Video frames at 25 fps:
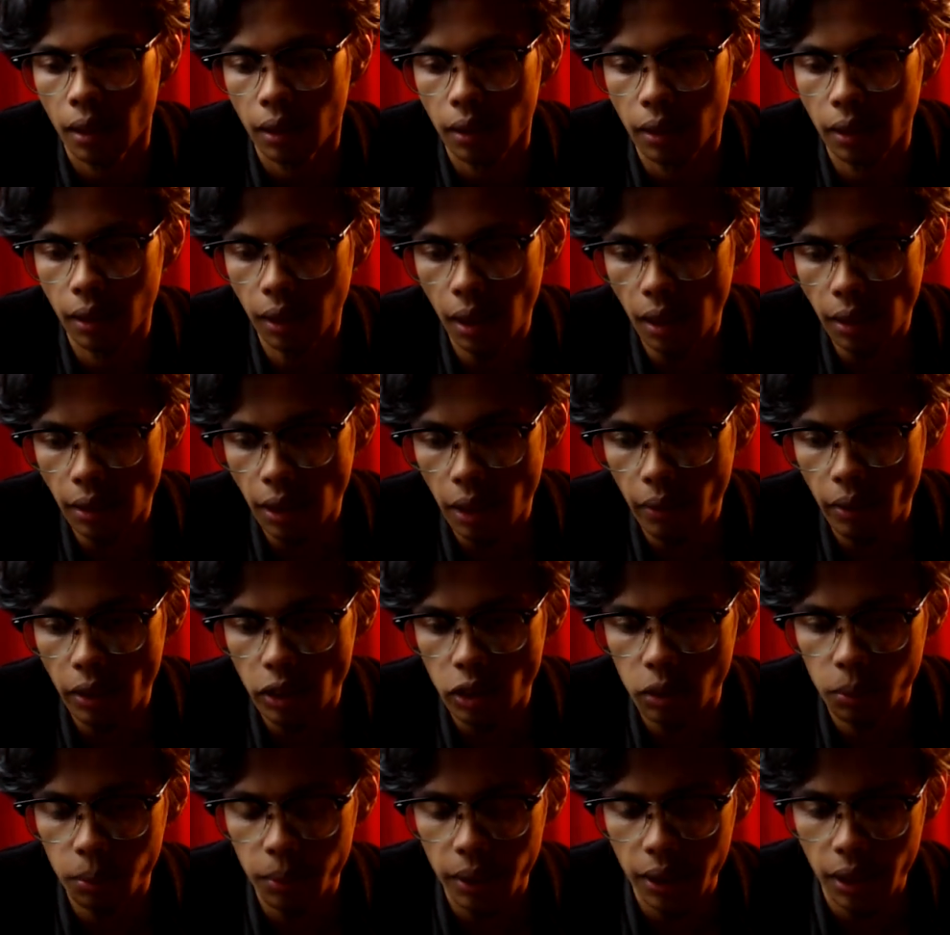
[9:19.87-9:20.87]
Dengan tawa
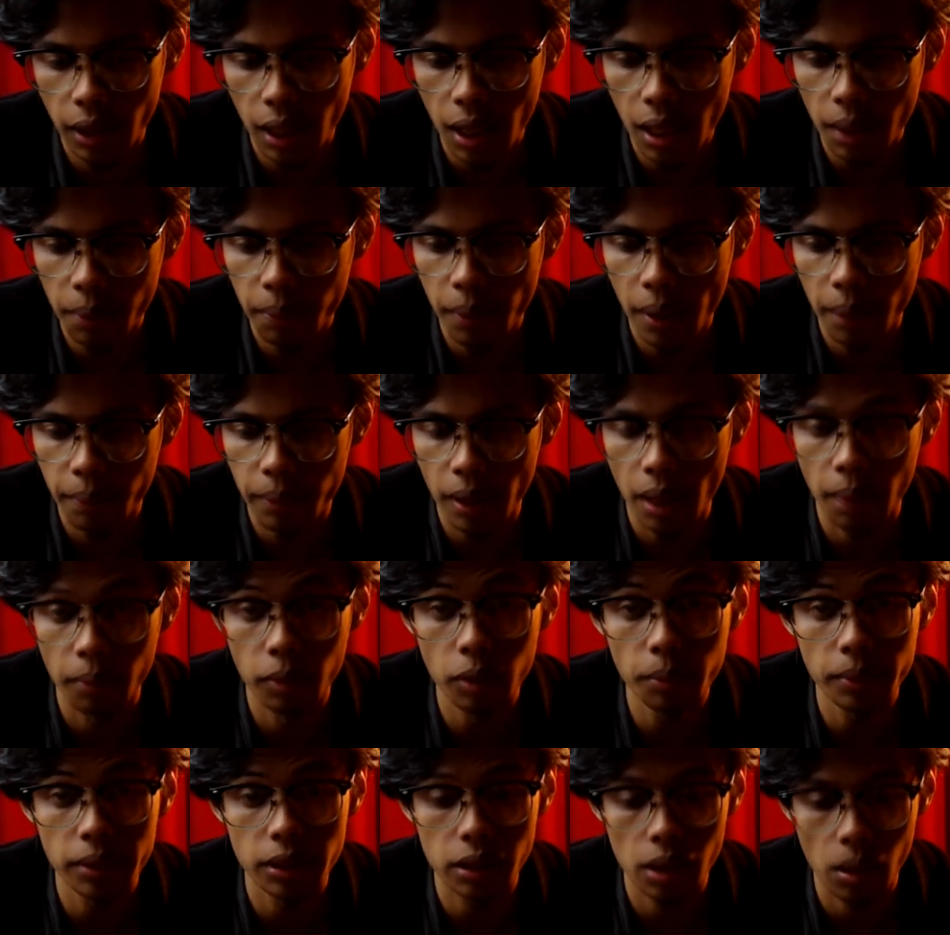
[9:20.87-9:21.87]
sumringah, Pak
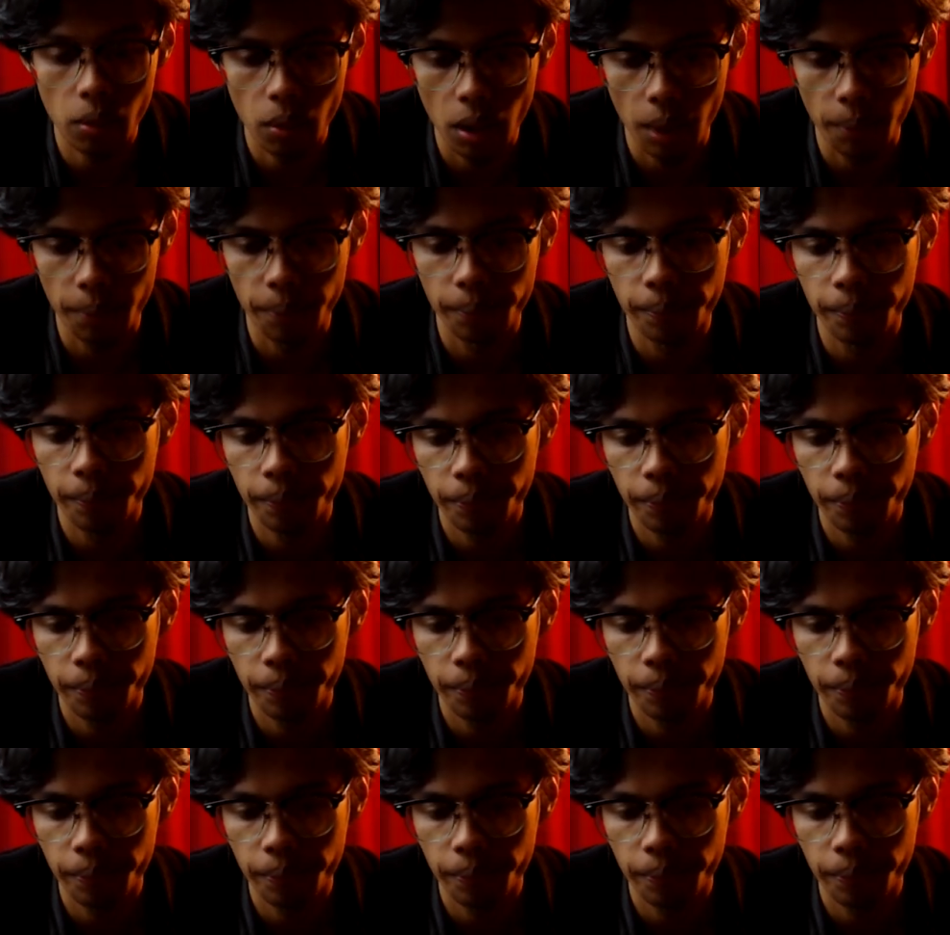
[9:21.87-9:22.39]
Prabu menjawab,